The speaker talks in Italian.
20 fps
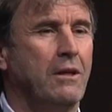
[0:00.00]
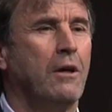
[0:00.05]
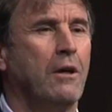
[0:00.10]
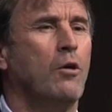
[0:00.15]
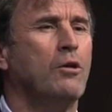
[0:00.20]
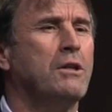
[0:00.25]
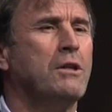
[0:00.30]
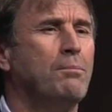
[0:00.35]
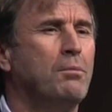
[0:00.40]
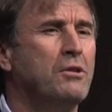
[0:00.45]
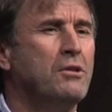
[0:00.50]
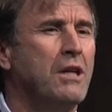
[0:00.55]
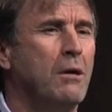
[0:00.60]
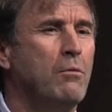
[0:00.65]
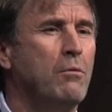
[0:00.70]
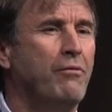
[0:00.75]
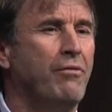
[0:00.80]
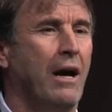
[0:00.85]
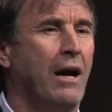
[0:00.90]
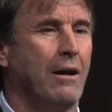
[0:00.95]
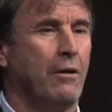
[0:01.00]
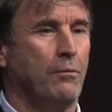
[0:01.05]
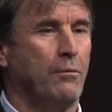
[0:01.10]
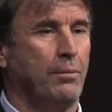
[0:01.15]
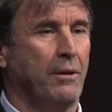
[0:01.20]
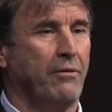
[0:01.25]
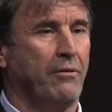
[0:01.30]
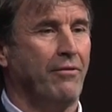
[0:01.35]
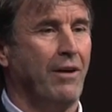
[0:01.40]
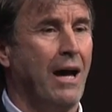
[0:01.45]
Che cosa possiamo farlo
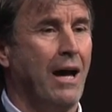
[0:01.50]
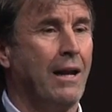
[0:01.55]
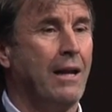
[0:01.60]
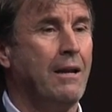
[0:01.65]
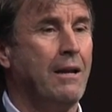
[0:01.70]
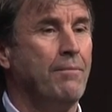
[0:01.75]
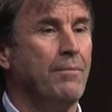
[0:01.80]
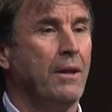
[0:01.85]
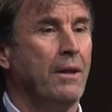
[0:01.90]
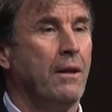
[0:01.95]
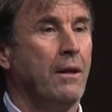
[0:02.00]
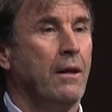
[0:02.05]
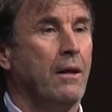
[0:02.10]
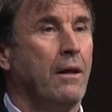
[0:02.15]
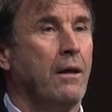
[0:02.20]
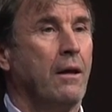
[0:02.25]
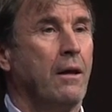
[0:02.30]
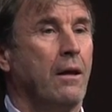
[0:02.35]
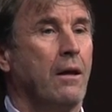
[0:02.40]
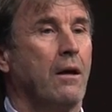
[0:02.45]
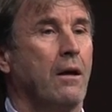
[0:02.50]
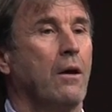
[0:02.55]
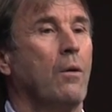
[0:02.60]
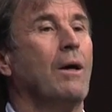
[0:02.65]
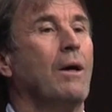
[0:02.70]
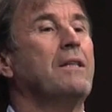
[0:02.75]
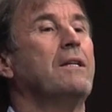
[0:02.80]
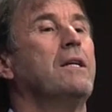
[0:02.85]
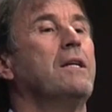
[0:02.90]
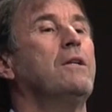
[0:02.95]
per fare? O
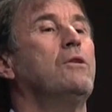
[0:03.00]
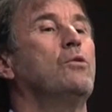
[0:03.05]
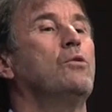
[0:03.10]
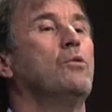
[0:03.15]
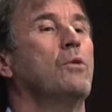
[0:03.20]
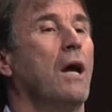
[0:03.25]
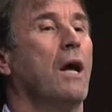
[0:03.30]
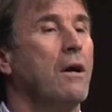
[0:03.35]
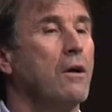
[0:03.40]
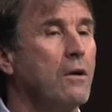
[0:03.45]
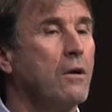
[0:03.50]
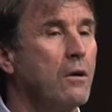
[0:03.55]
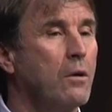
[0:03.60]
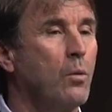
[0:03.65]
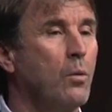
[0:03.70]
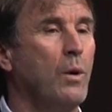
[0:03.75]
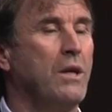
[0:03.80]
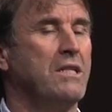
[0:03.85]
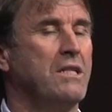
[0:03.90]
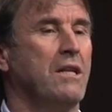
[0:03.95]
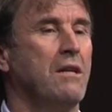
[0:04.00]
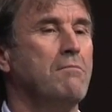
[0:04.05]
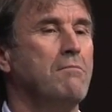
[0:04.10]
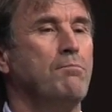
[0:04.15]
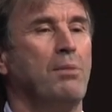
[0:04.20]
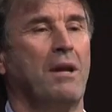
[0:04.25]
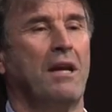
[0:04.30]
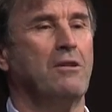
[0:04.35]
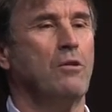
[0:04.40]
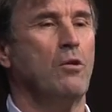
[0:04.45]
addirittura questa
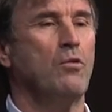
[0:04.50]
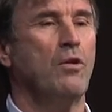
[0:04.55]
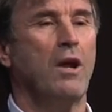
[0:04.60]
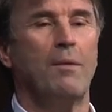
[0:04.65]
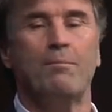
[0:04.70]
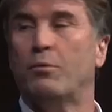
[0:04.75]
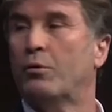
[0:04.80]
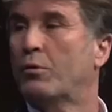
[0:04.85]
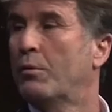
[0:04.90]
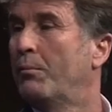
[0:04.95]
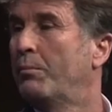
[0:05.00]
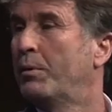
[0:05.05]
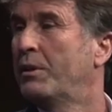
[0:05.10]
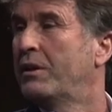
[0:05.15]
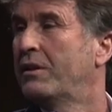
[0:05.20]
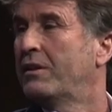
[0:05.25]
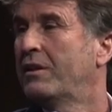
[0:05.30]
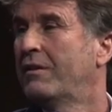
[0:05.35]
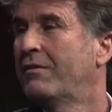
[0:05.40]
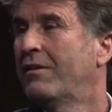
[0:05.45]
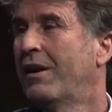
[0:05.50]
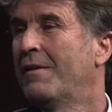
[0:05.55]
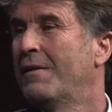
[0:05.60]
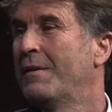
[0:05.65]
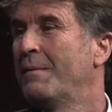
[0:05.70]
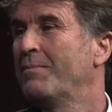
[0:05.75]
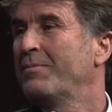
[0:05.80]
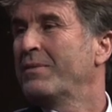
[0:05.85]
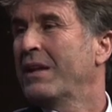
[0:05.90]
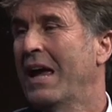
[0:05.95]
impresa non è più competitiva.
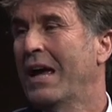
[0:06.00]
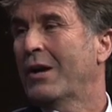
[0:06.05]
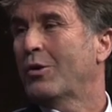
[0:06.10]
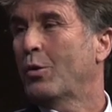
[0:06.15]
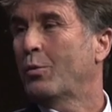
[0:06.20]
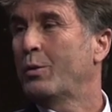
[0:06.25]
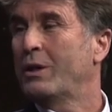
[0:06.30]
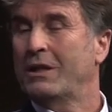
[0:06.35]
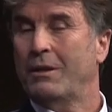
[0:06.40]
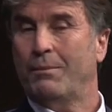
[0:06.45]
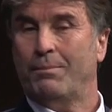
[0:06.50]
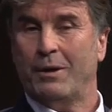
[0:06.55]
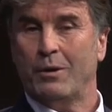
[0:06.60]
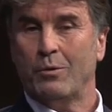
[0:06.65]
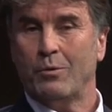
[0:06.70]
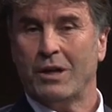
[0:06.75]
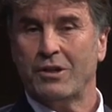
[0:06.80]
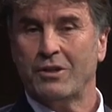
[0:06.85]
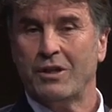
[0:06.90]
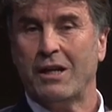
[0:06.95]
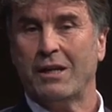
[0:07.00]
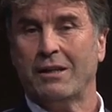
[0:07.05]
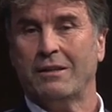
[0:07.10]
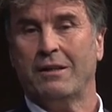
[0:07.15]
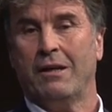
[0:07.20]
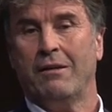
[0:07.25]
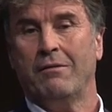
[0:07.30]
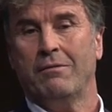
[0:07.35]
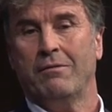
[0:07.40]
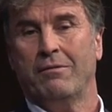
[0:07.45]
Ecco, quindi per una
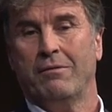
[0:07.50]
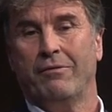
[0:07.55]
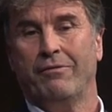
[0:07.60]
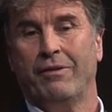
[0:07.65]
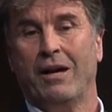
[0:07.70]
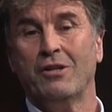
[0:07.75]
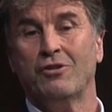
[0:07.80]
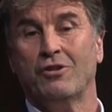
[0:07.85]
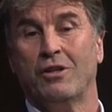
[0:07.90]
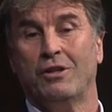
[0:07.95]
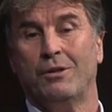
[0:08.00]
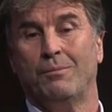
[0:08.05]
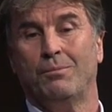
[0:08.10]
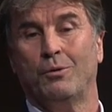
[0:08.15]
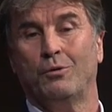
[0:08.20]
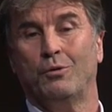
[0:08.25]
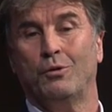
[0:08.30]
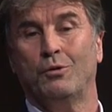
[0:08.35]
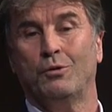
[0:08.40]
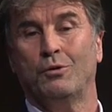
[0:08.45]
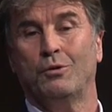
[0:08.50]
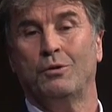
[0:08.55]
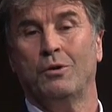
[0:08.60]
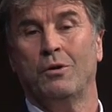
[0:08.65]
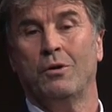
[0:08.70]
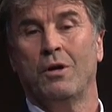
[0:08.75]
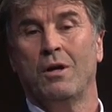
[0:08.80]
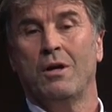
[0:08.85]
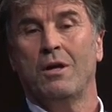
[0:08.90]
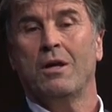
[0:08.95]
certa fascia di
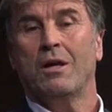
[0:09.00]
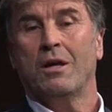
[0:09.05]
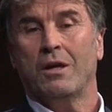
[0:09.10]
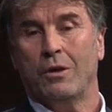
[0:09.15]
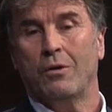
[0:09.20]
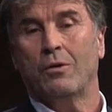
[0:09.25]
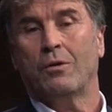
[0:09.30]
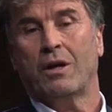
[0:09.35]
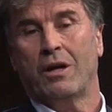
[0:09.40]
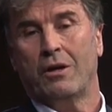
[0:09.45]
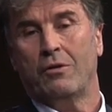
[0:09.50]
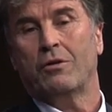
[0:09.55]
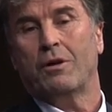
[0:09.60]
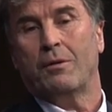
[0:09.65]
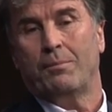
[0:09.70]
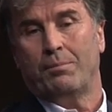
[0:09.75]
prodotto io credo che